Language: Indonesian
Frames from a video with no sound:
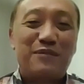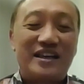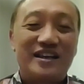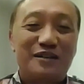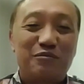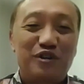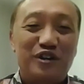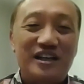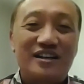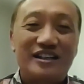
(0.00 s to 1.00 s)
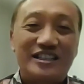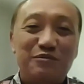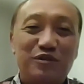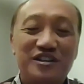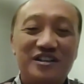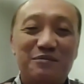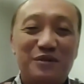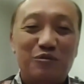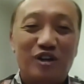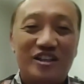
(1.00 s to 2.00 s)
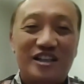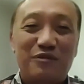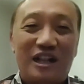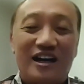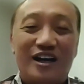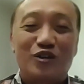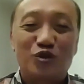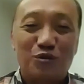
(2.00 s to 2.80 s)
apa yang kemudian disebut dengan perbuatan melanggar